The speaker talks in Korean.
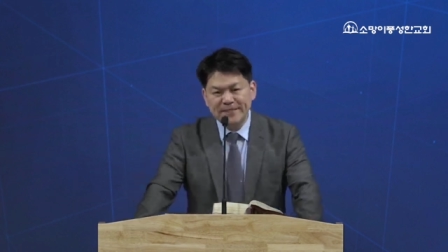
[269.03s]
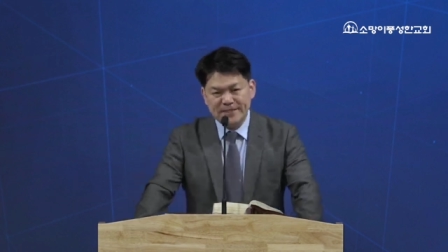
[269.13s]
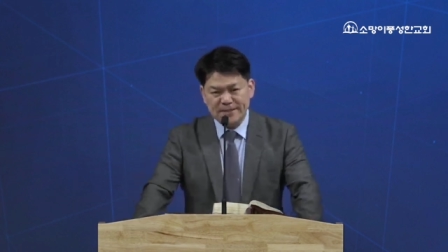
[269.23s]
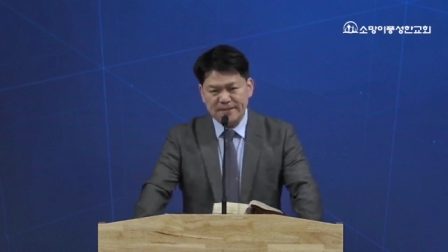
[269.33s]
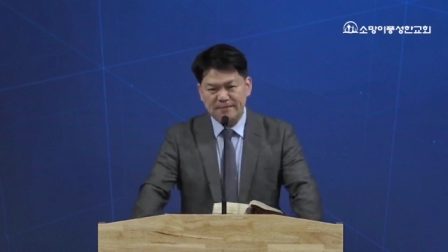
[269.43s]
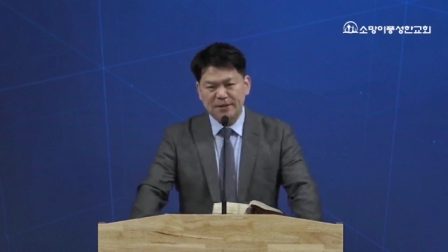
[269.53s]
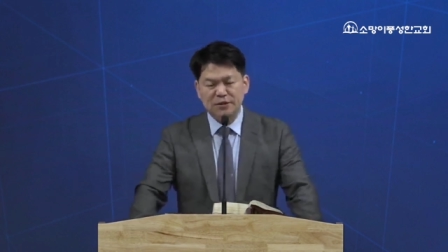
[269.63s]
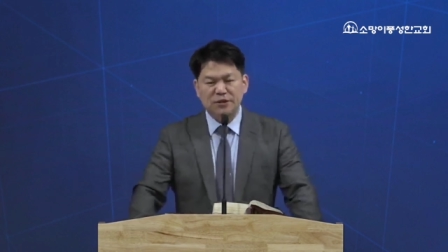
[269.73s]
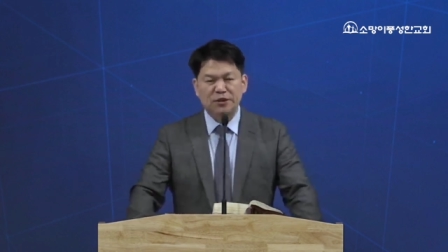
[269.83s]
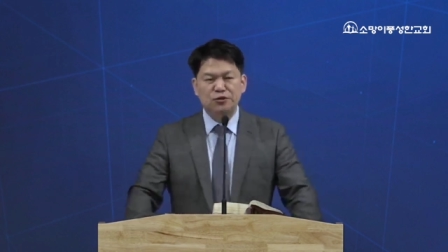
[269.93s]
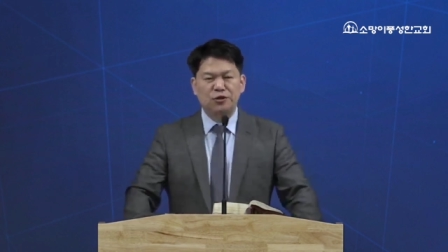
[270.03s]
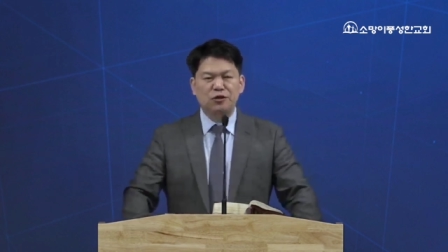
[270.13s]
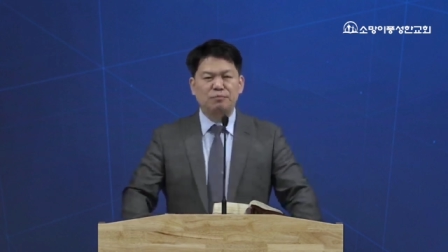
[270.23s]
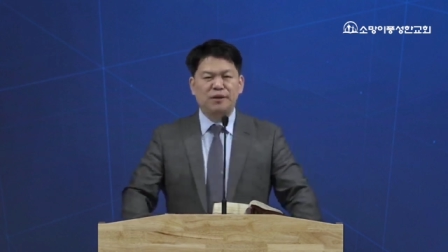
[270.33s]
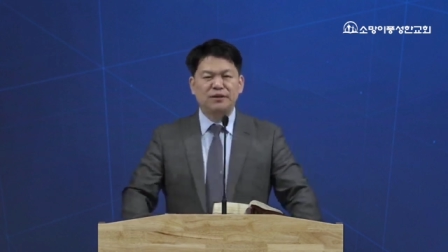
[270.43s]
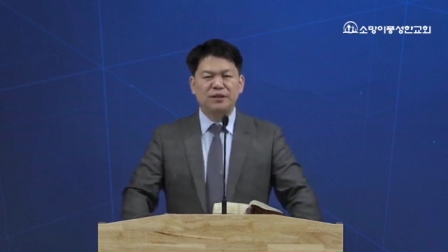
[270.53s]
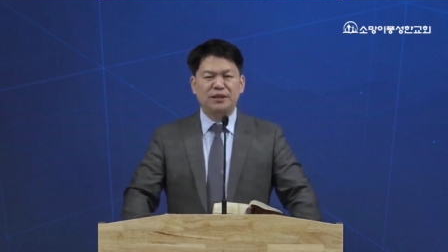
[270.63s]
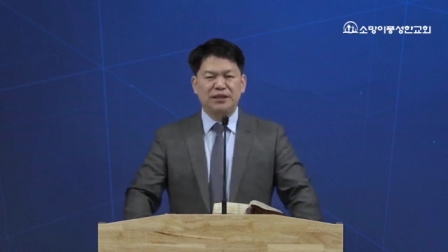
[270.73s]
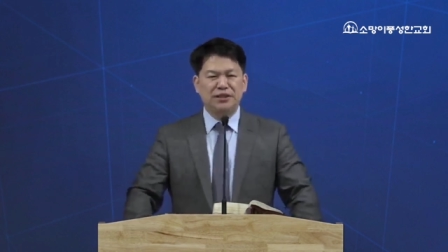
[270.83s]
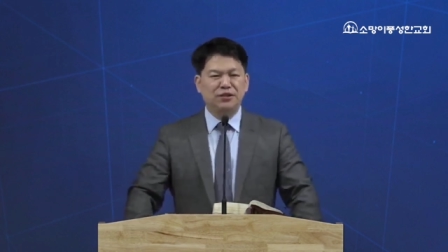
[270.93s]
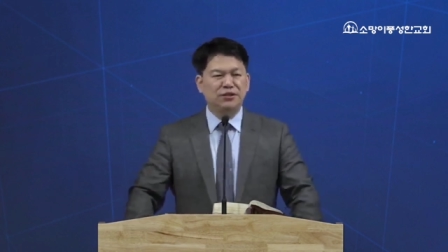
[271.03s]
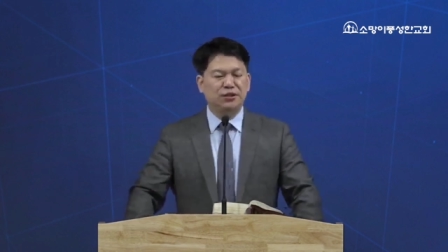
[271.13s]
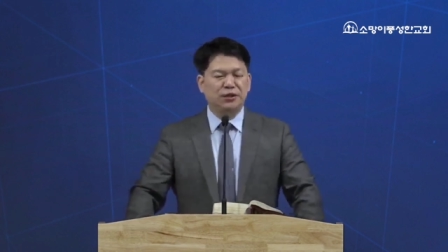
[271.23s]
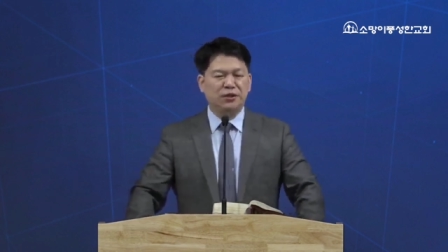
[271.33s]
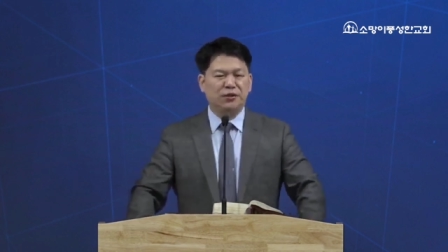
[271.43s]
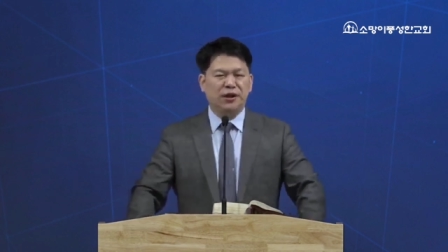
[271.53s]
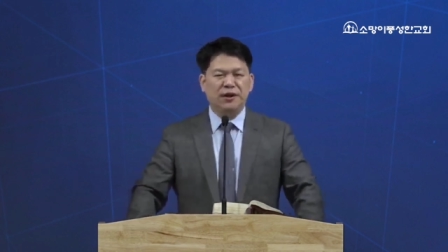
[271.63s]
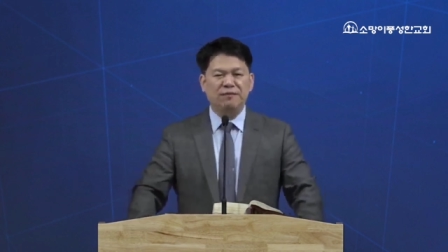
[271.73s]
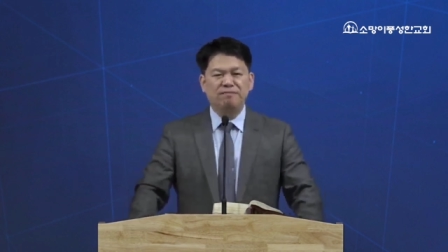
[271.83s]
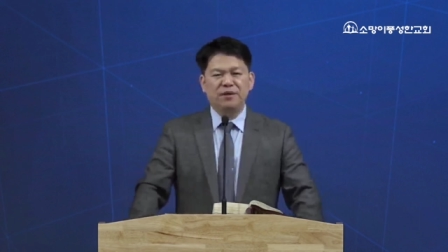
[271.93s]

이스라엘 백성들이 출애굽한 지 2년째 되던 해